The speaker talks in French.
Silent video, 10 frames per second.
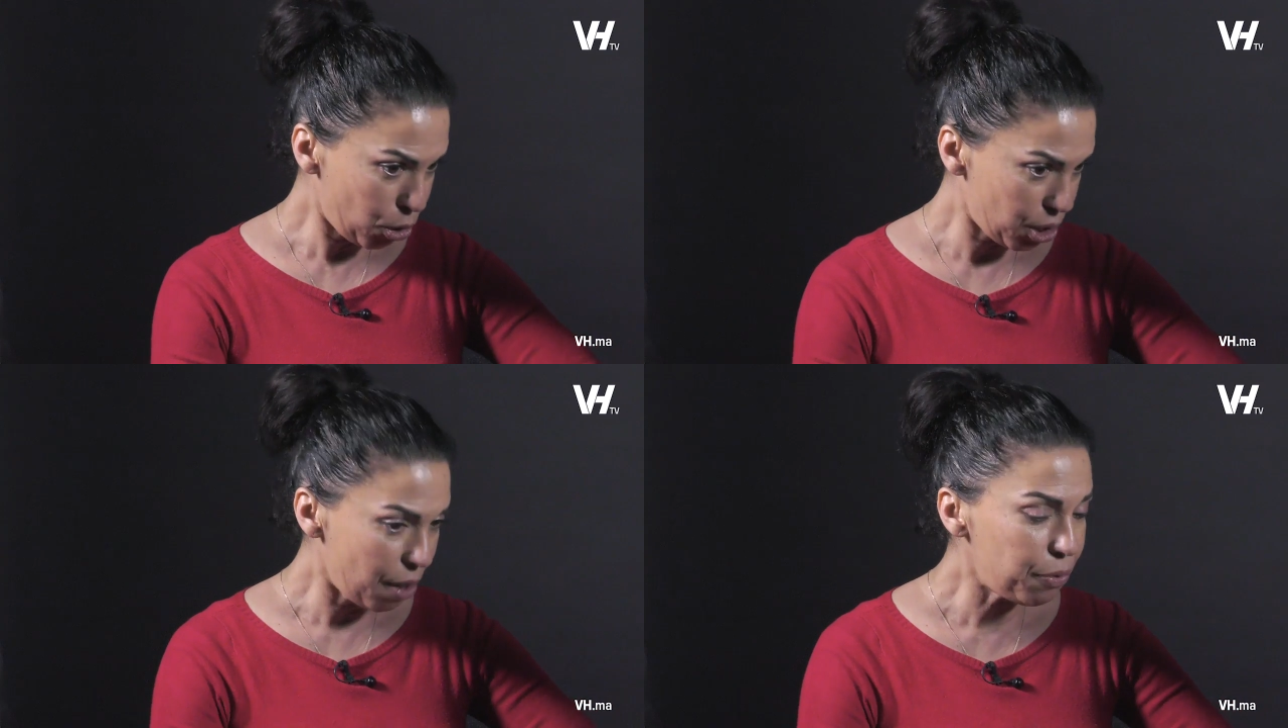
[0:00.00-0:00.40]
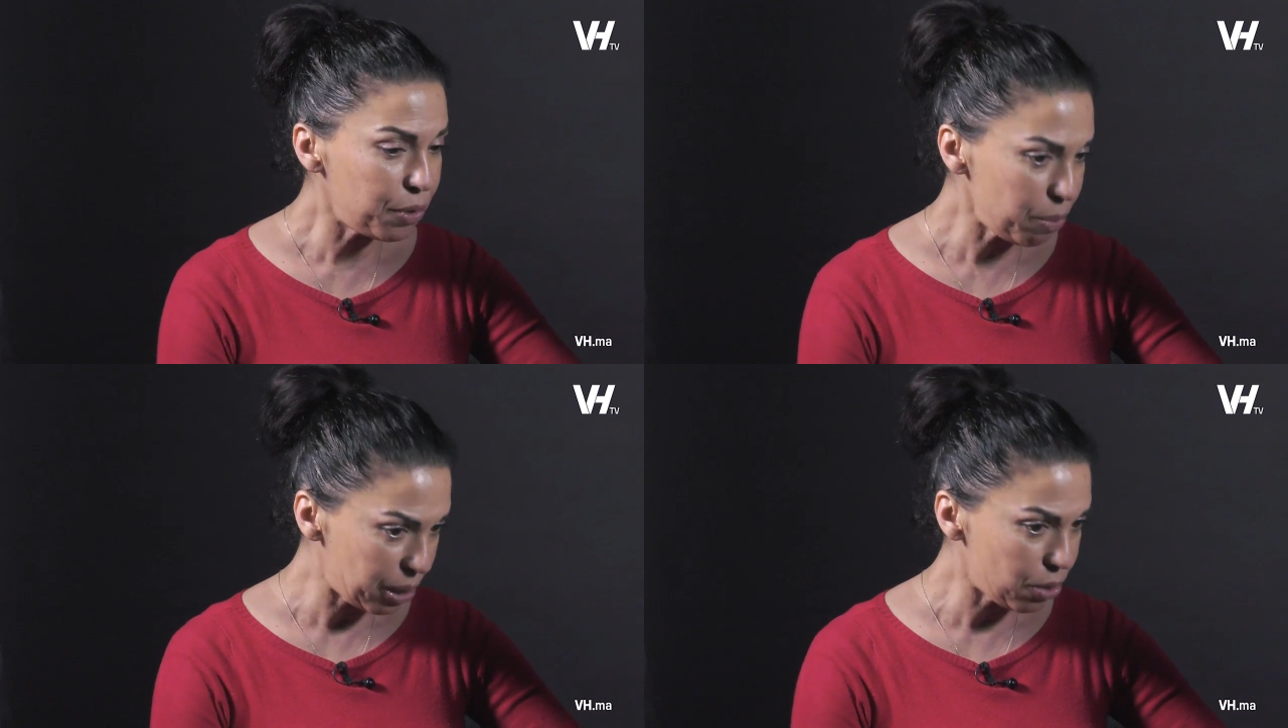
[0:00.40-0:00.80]
prochain
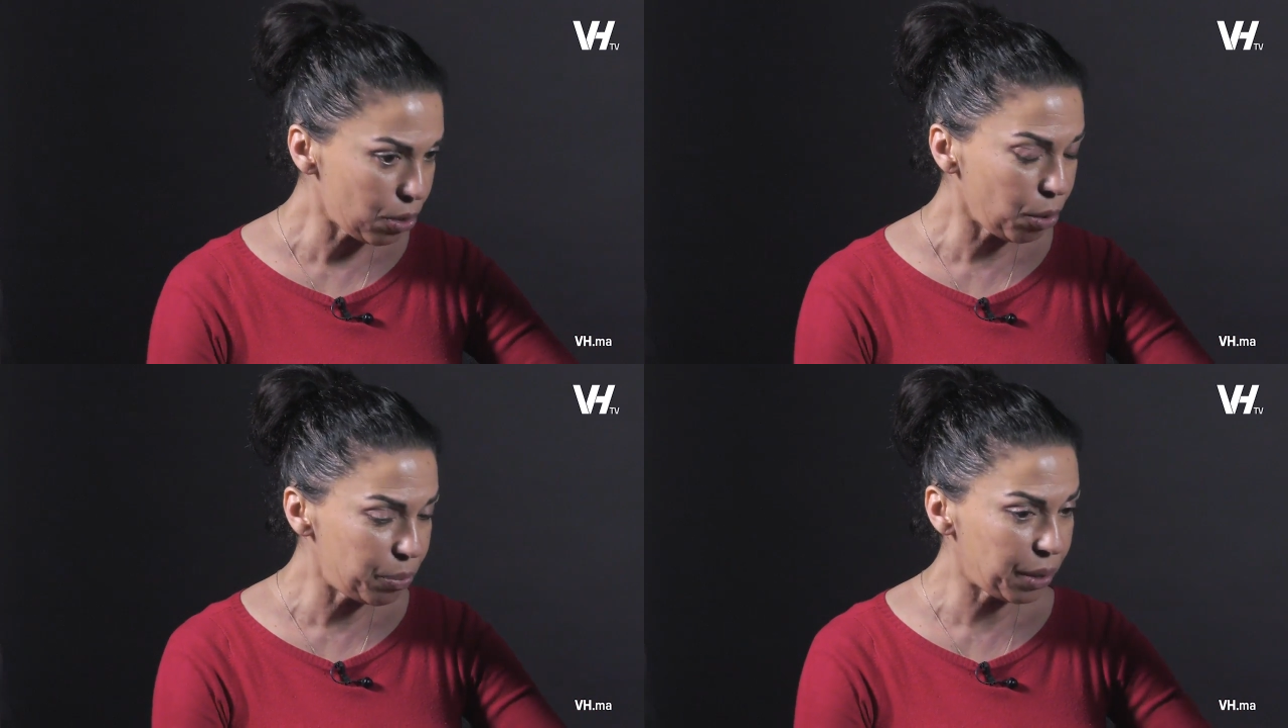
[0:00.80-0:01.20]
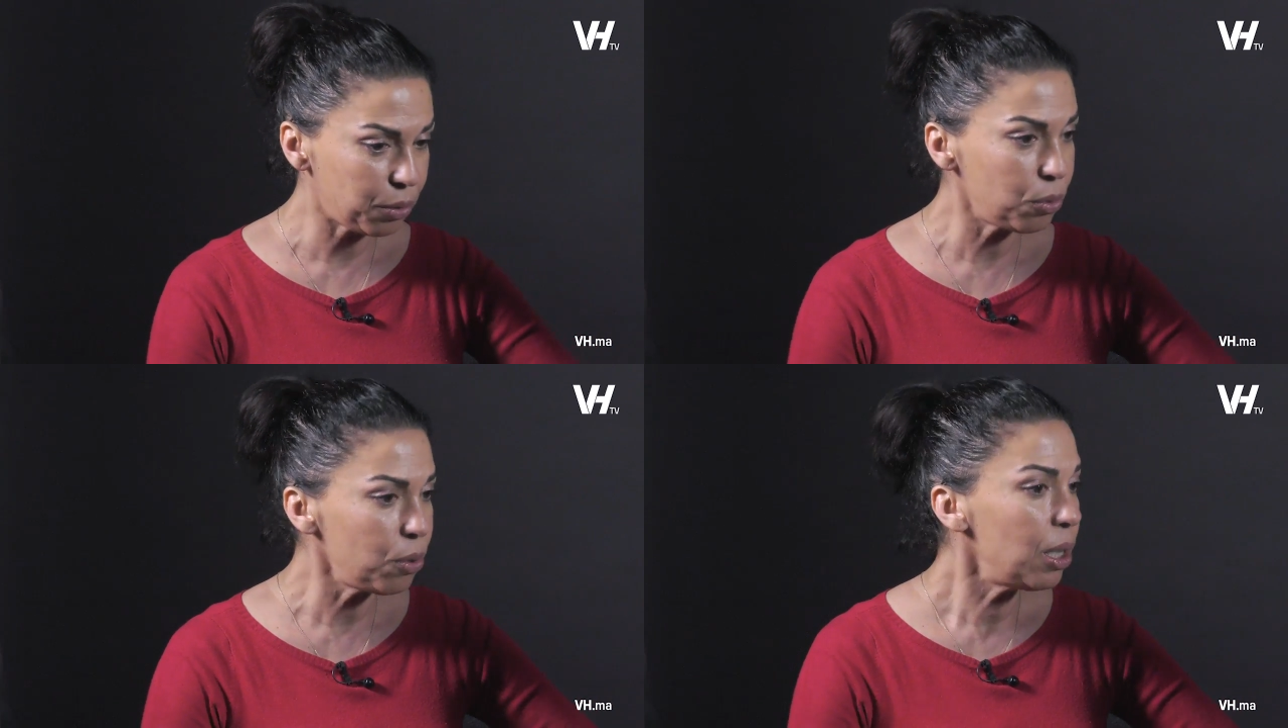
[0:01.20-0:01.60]
film qui sort
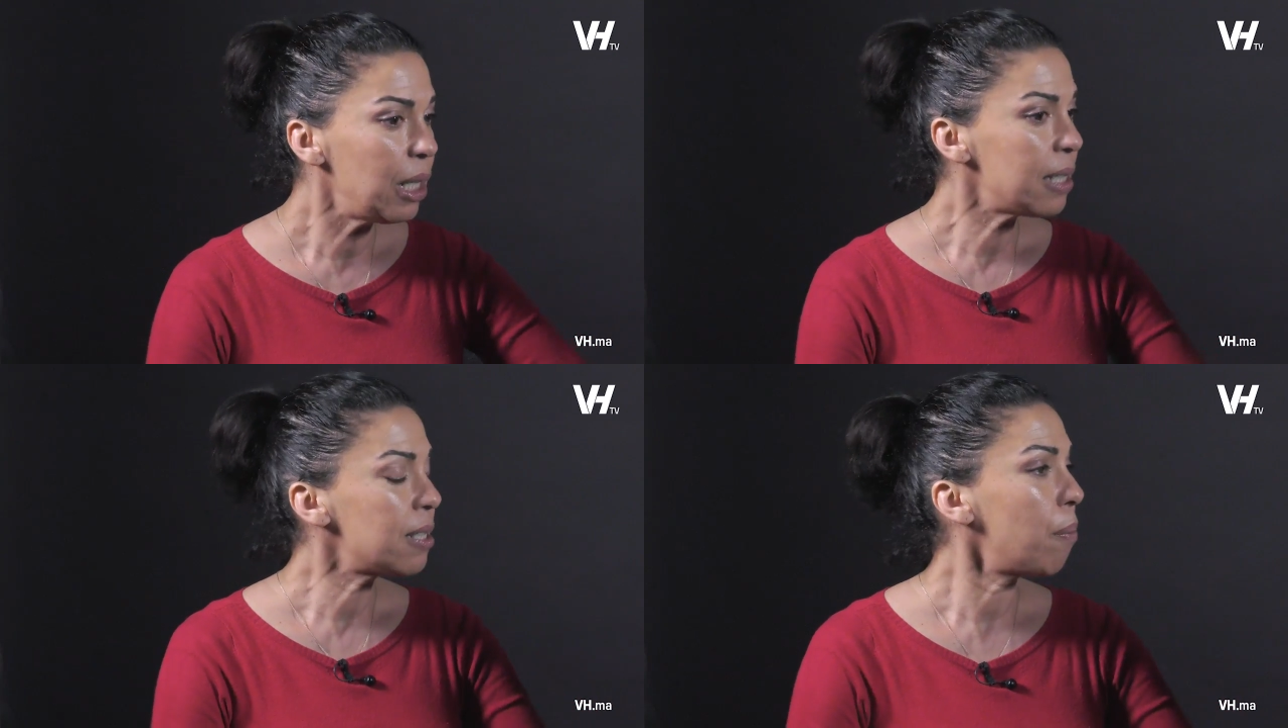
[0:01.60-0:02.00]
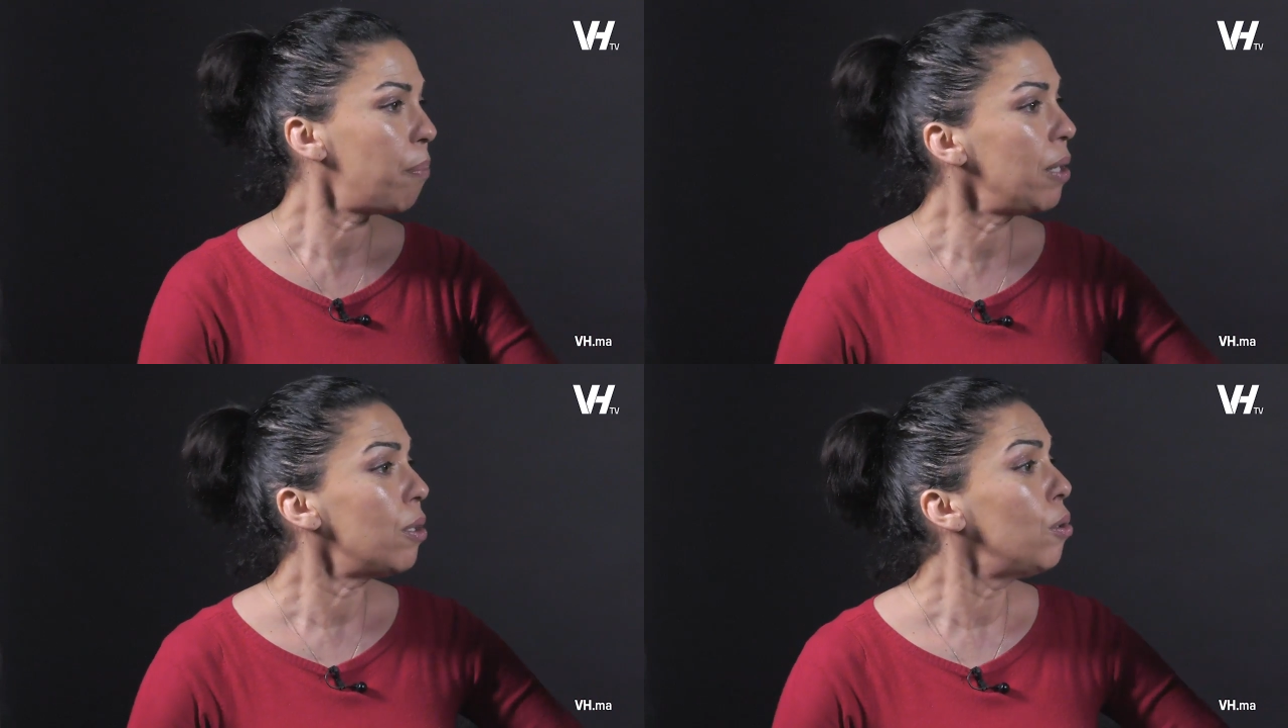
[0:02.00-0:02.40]
bientôt
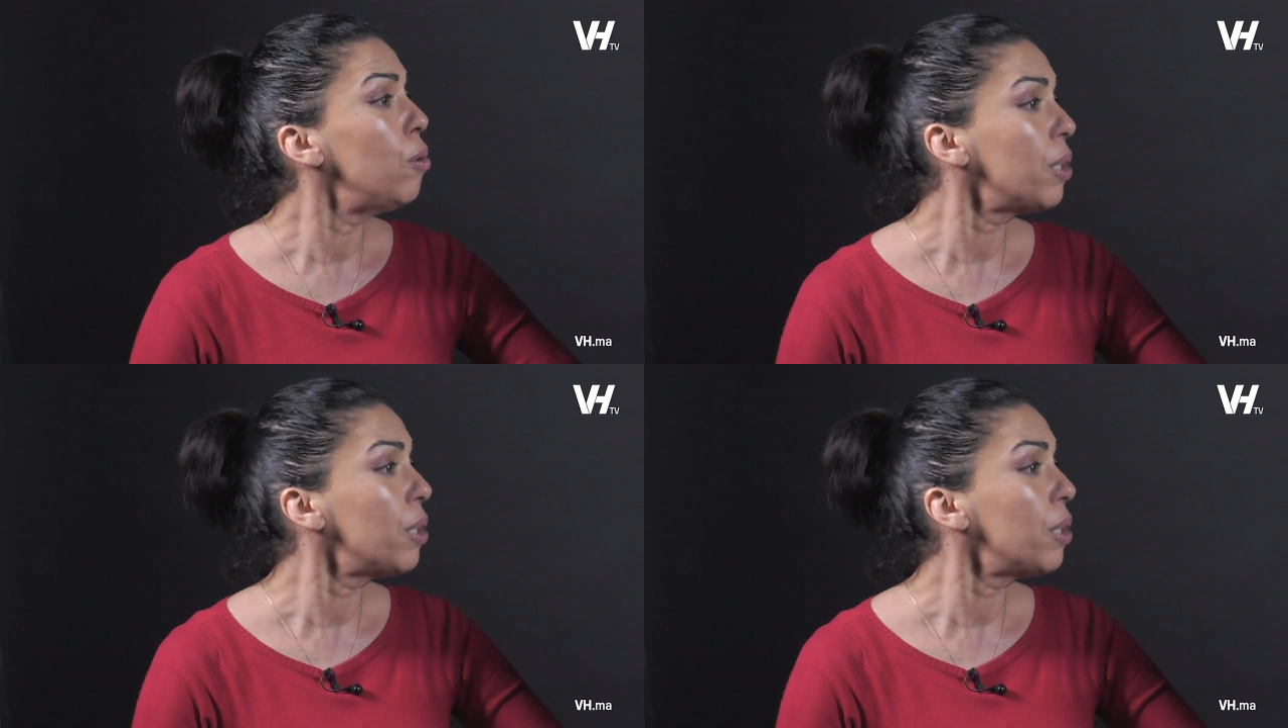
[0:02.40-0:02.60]
s'appelle